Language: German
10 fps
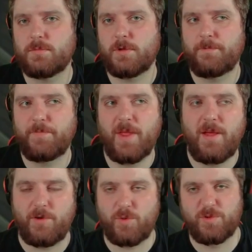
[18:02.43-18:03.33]
Na, ne?
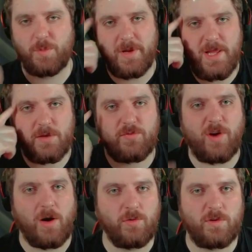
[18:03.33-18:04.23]
du musst überlegen,
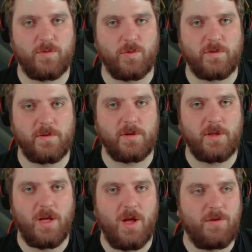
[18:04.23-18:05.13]
Frauenquote.
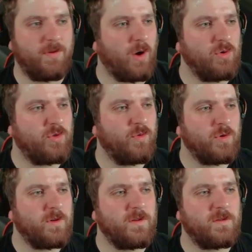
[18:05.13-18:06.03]

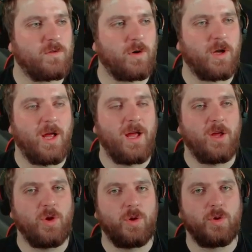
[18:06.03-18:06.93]
Frauenquote ist doch
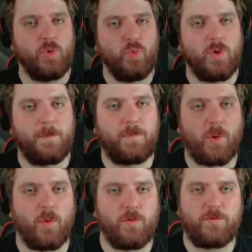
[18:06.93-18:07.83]
nur
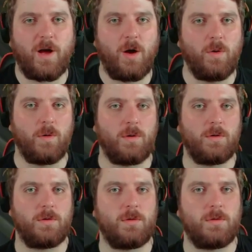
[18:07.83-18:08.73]
pro Frau.
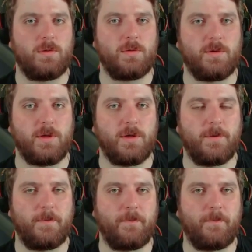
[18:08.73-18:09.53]
Na?